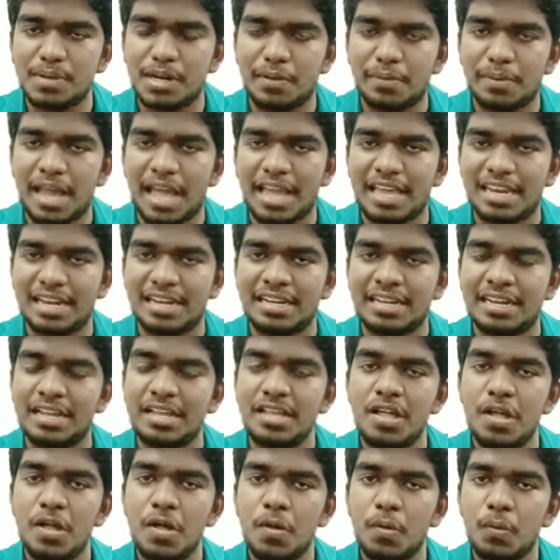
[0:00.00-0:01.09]
உள்ளவனாயிருந்துட்டு
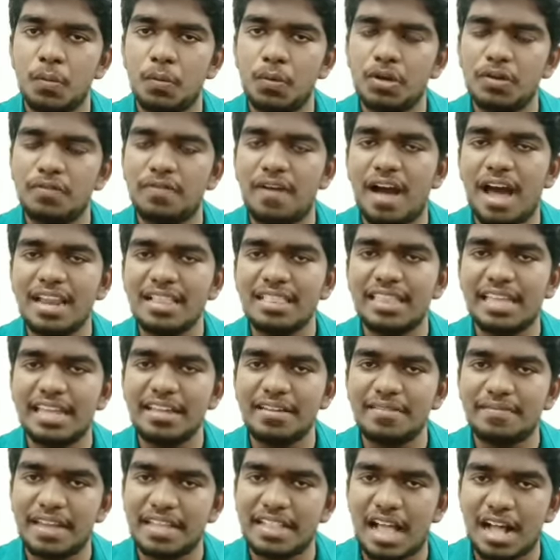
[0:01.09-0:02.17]
ஒரு வார்த்தை
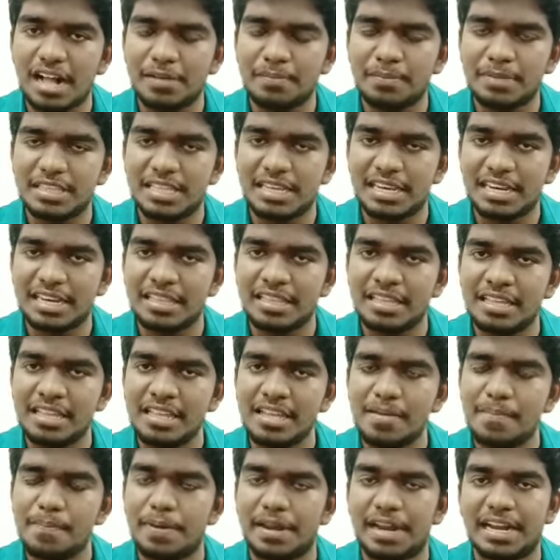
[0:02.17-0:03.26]
வேதாகமத்திலிருந்து
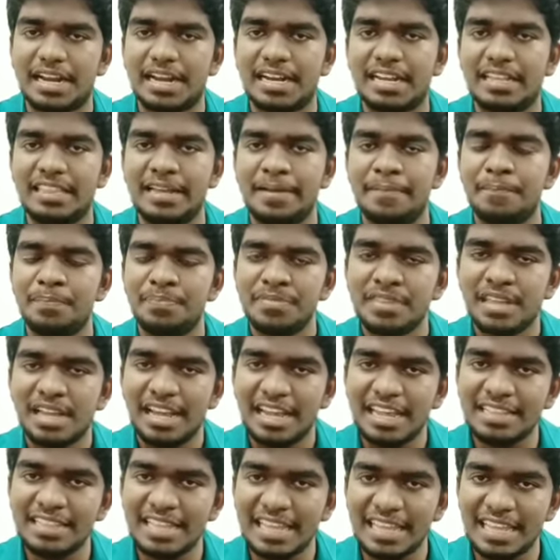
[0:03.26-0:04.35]
பிறக்கின்றது
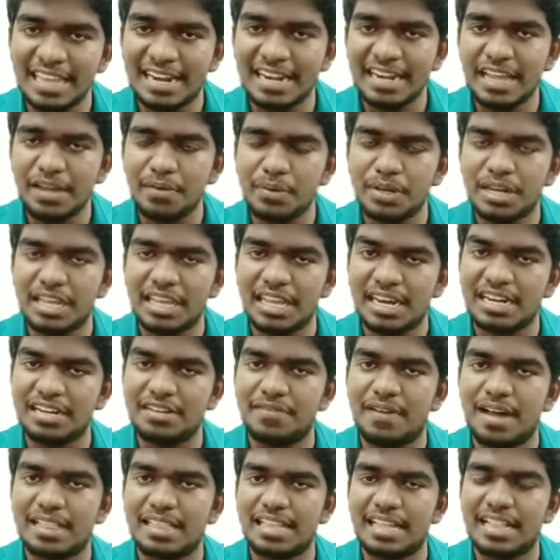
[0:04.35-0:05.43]
இந்த இரண்டே இரண்டு
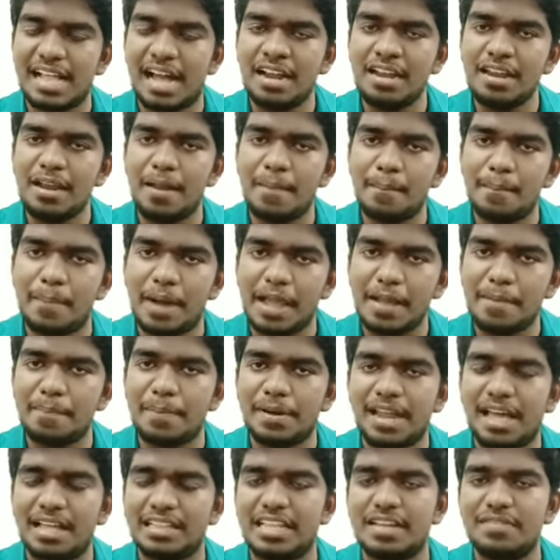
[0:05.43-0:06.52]
வார்த்தை தான்
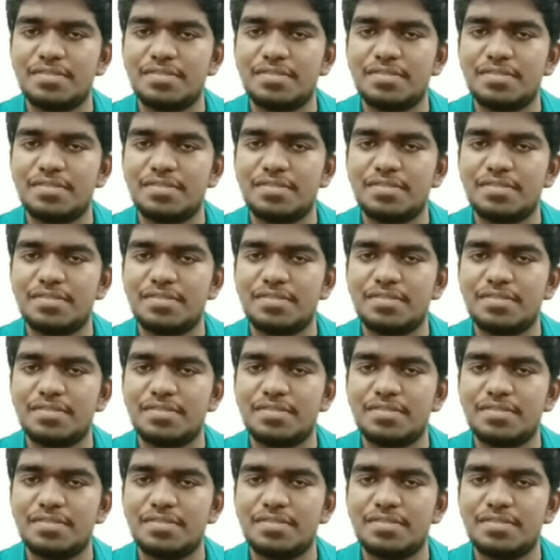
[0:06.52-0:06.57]
பயப்படாதே